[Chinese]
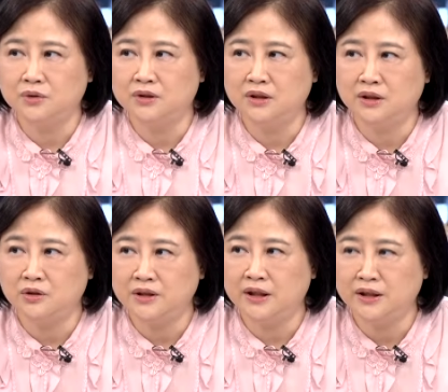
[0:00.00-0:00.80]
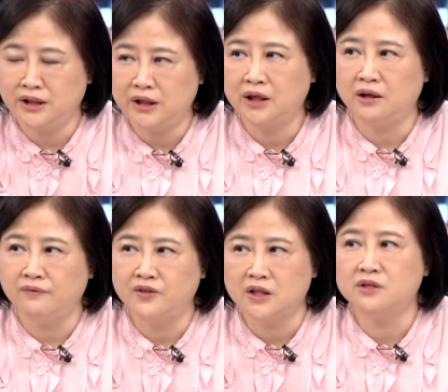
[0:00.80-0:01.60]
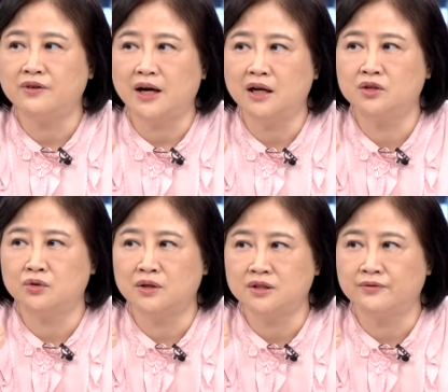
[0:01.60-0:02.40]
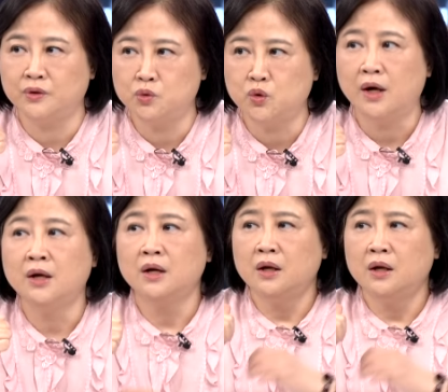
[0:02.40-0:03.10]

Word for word: 觉得说你，而且你第一个，你真的妨碍中央政府运作。